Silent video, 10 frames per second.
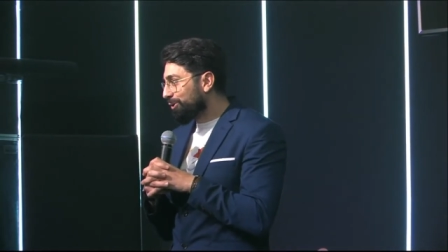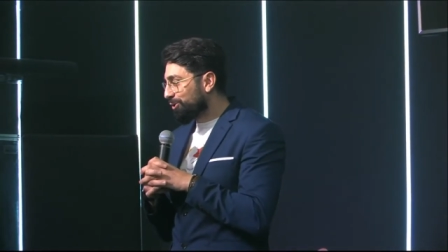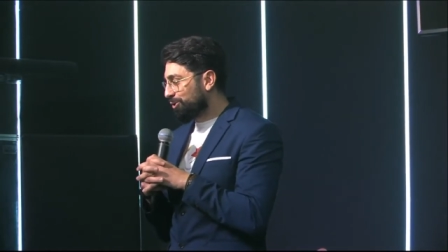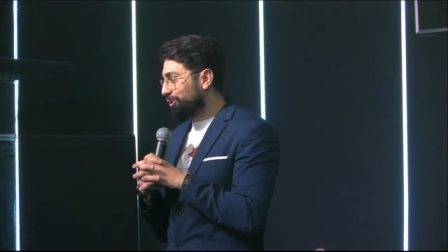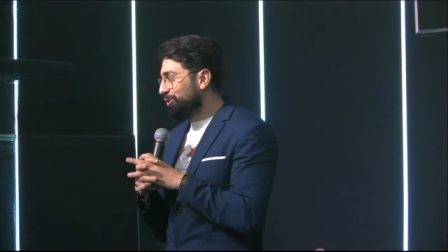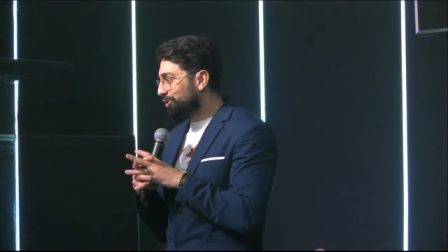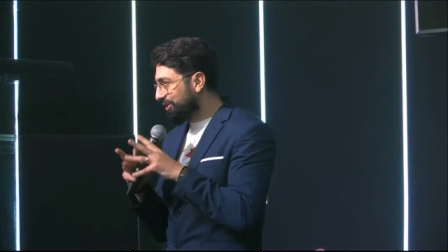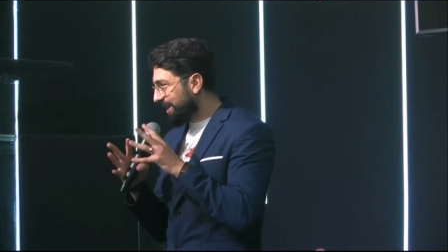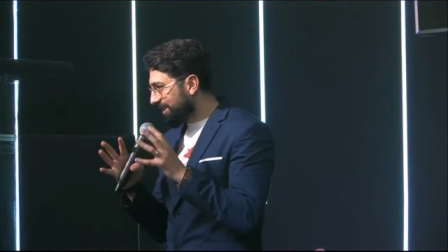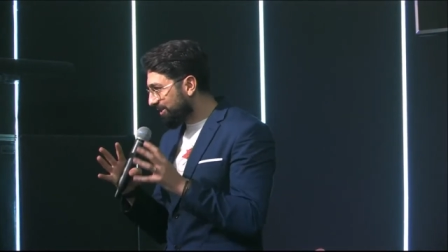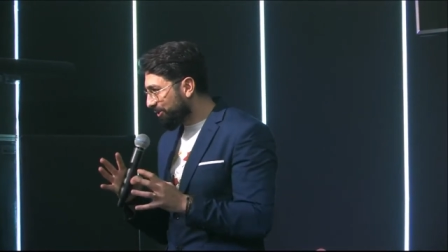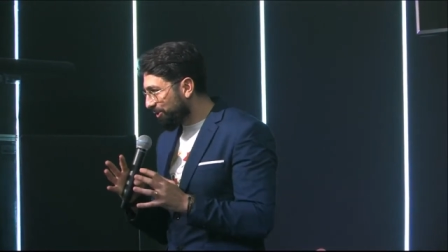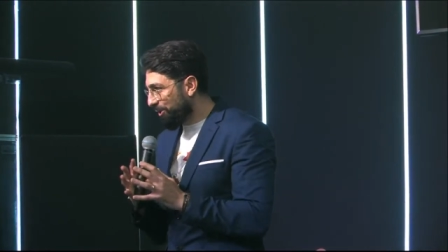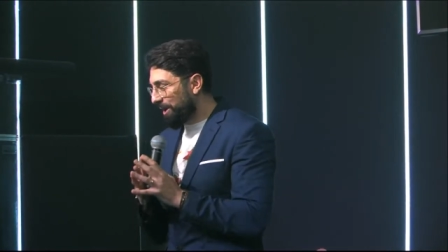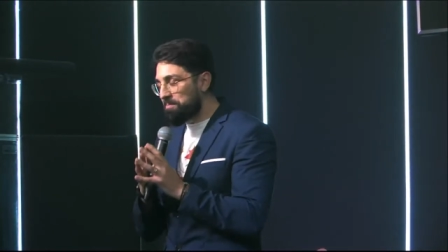
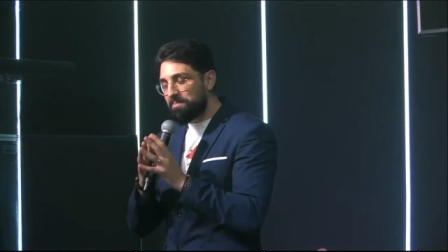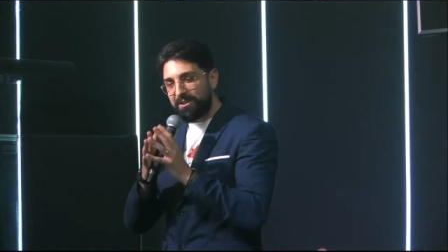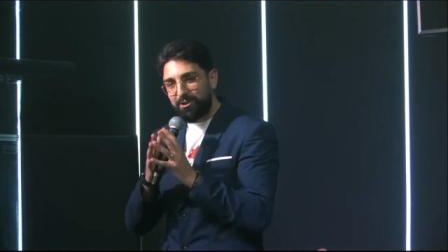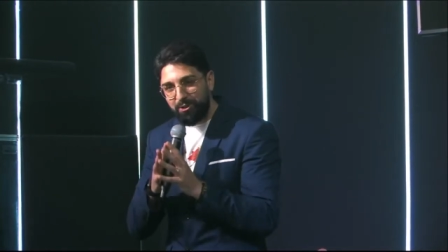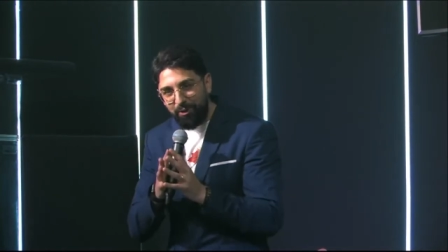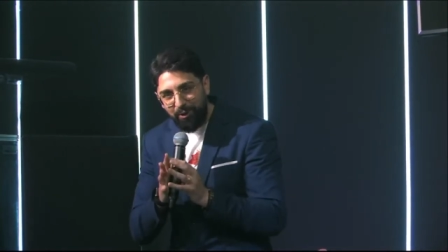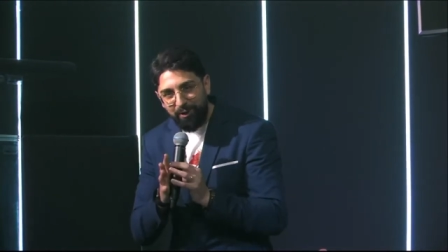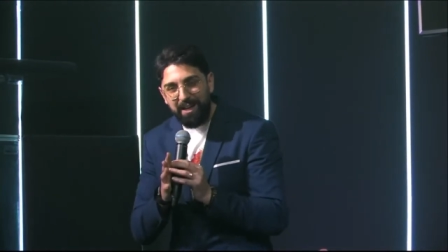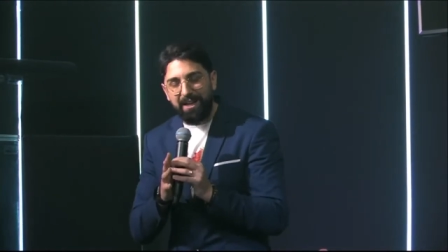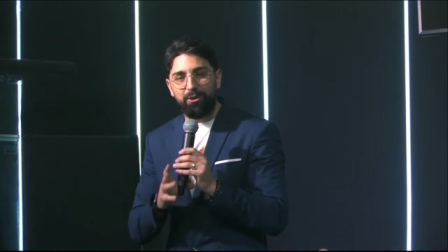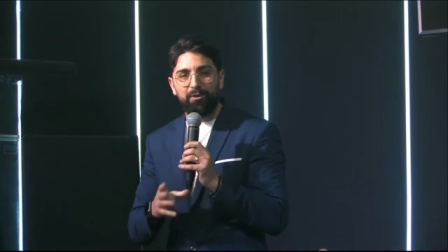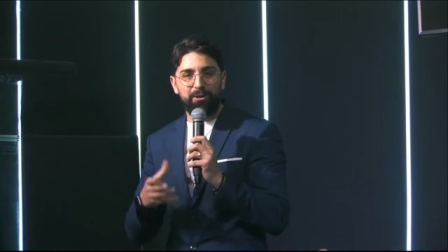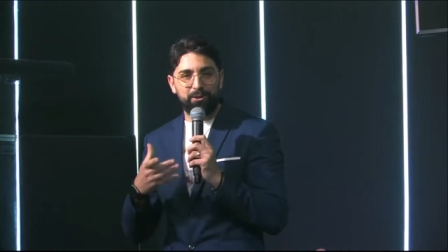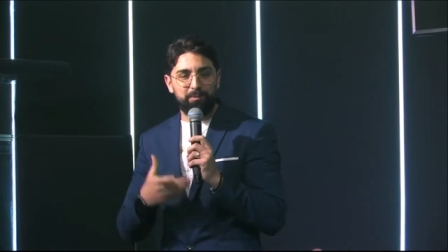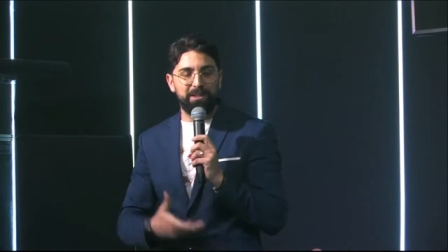soggetto e persona dove lo
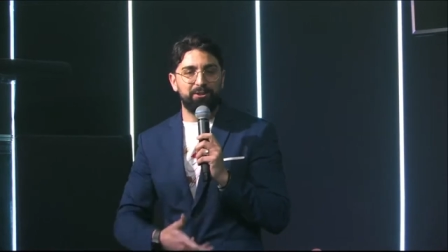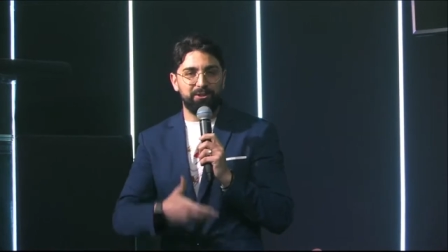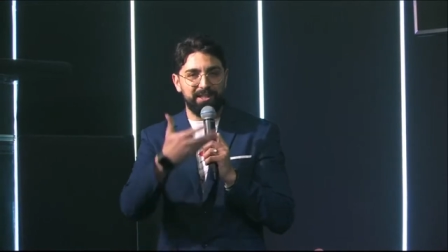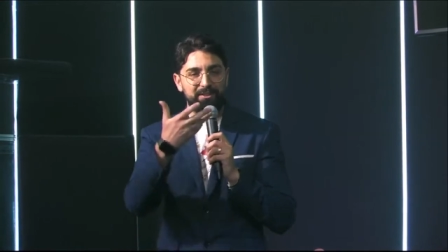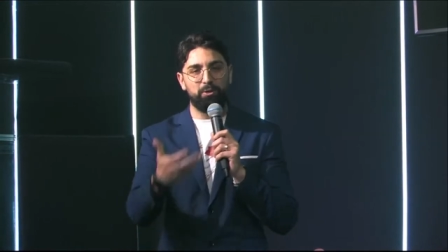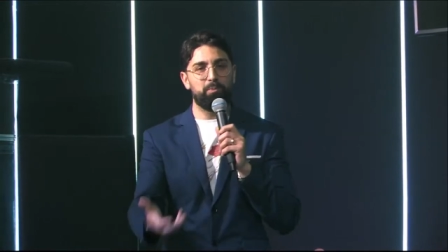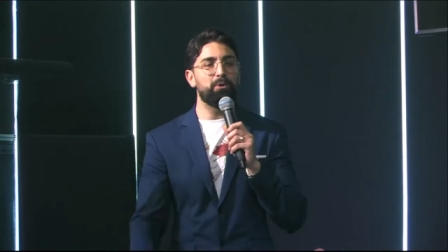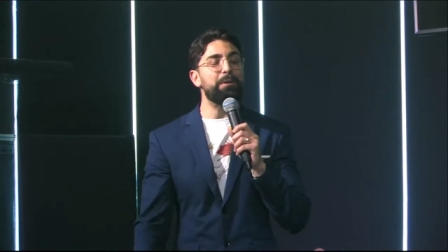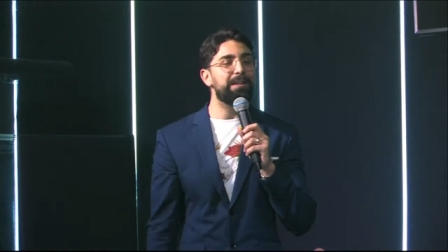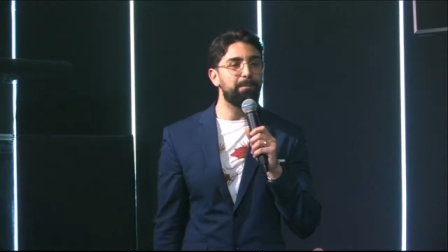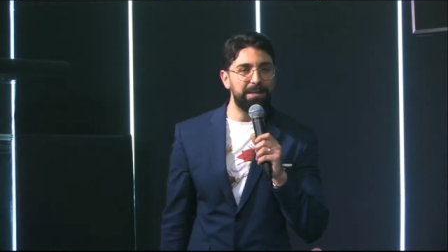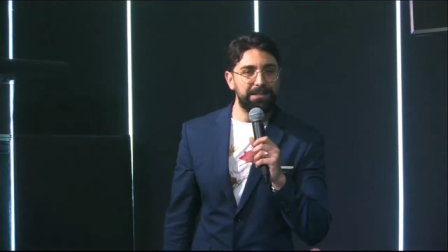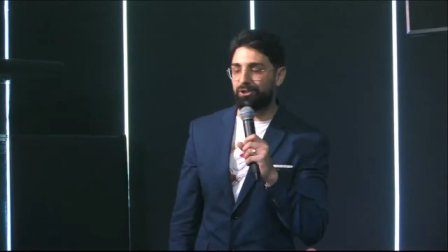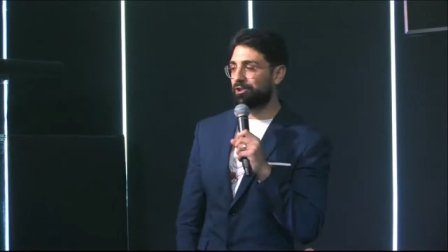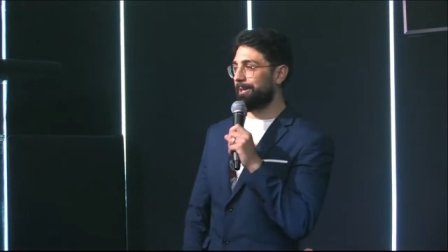Spirito Santo può
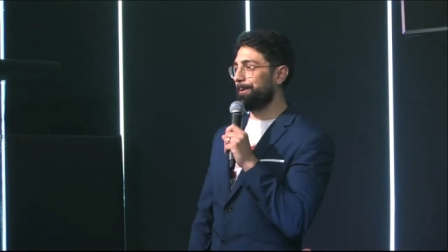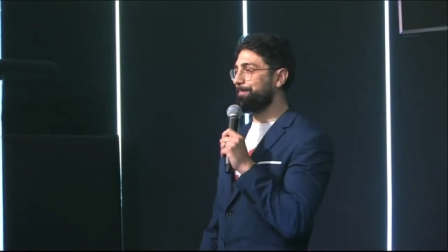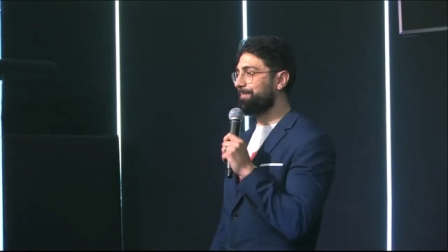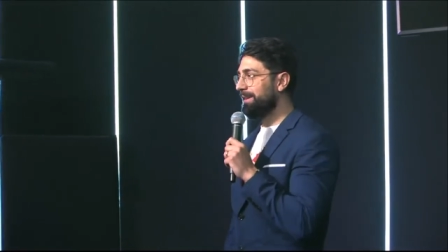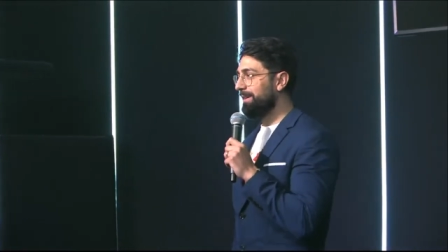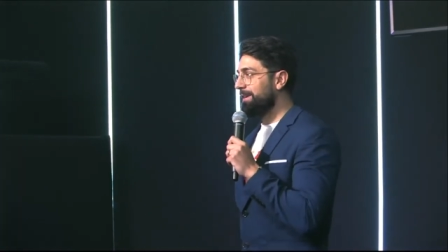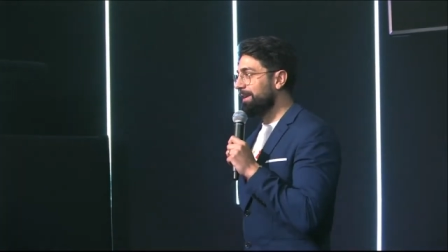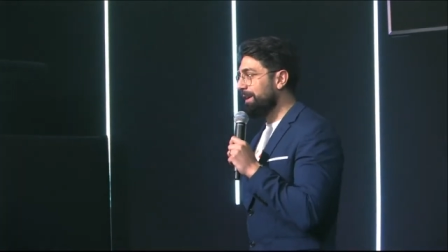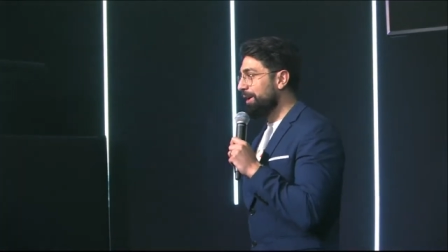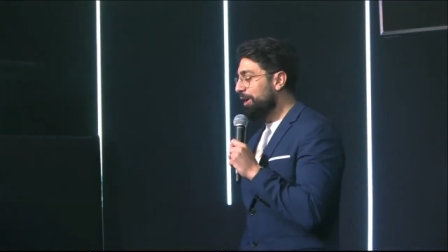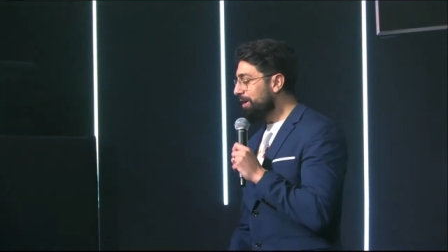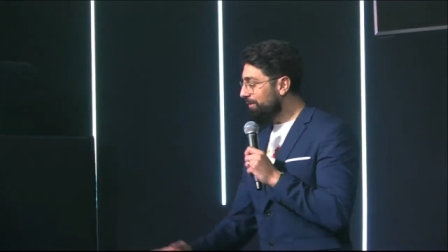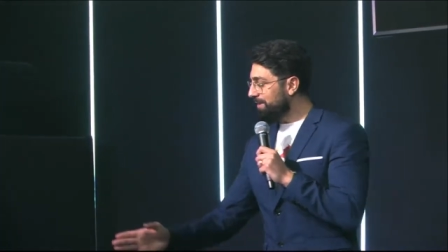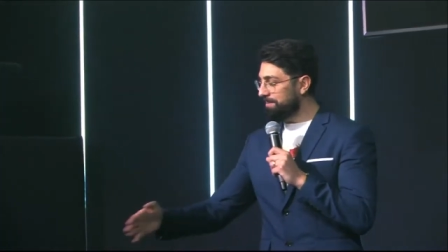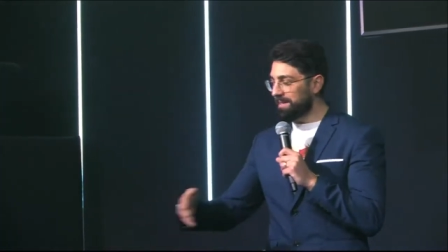dipingere e
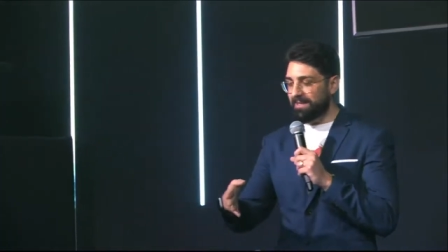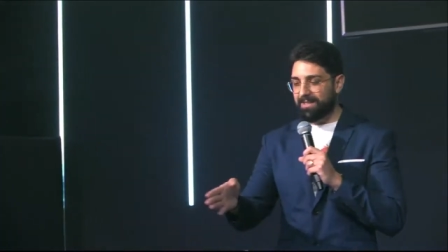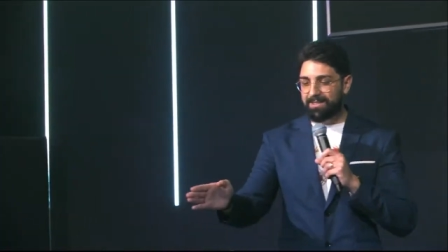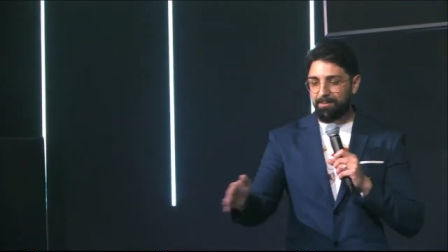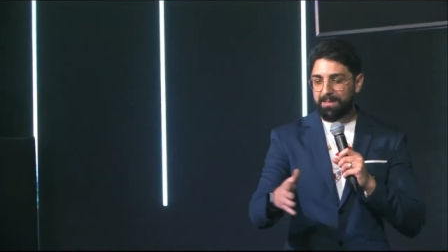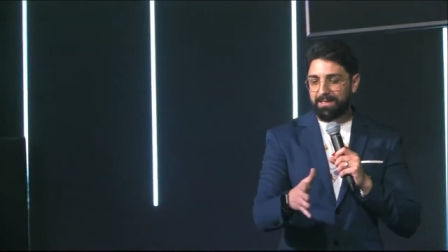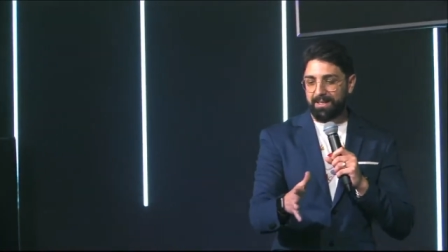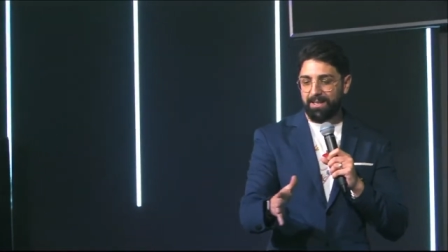ovviamente sapete,